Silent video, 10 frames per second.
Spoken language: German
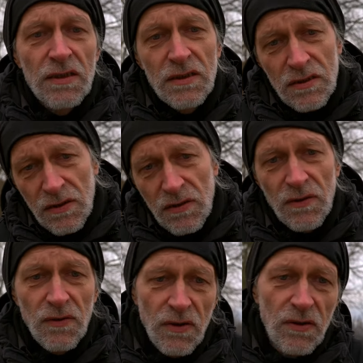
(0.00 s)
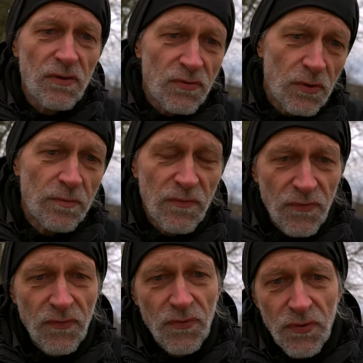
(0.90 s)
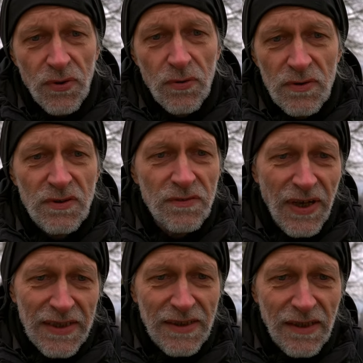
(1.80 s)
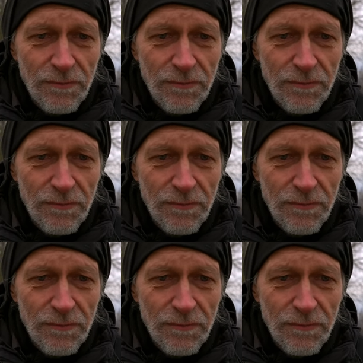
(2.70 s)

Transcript: diese fünf und so weiter.